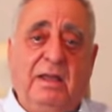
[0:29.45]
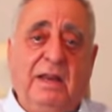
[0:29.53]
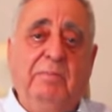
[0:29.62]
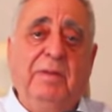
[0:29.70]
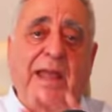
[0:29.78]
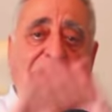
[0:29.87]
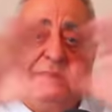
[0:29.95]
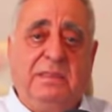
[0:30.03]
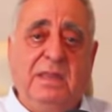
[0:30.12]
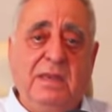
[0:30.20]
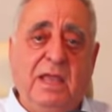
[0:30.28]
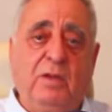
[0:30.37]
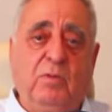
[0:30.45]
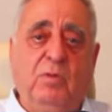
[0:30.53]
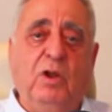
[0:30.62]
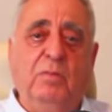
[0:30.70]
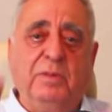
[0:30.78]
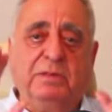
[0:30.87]
راه يبلع الدنيا
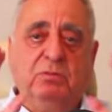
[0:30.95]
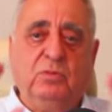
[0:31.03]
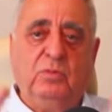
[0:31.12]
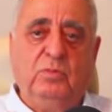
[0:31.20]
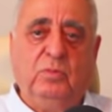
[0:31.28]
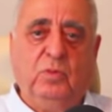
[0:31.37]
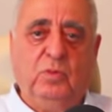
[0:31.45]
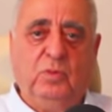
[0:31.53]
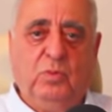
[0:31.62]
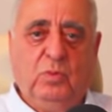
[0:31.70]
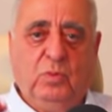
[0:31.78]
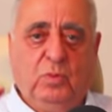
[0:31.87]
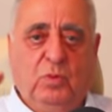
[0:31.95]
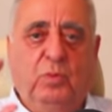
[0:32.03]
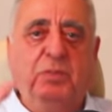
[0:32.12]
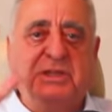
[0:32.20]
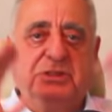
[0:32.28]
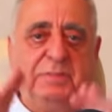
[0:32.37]
كلها
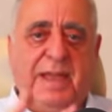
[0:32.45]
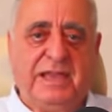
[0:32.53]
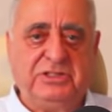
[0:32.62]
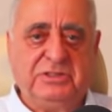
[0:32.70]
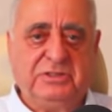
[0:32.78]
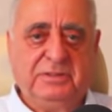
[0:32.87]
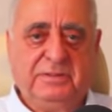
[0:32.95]
وما يشبعش